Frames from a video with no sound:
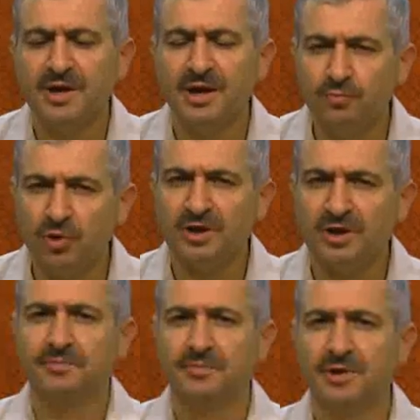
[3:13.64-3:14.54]
Yani bu
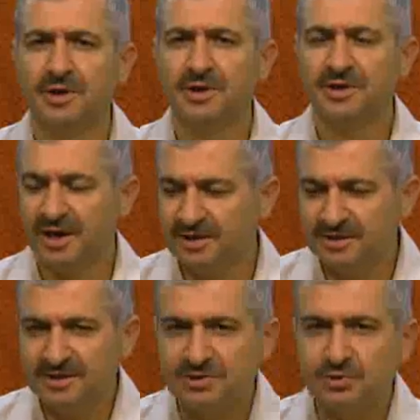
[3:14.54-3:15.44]
adam
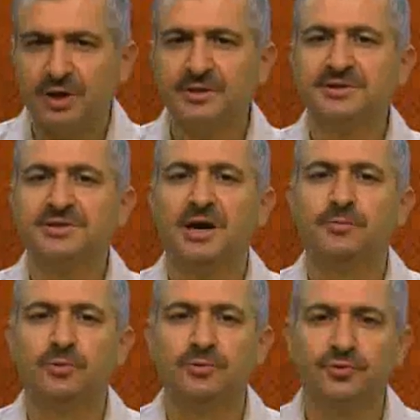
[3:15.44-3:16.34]
kendi şu anda
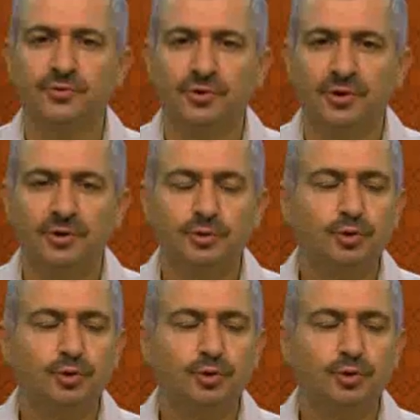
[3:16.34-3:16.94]
sahip olduğu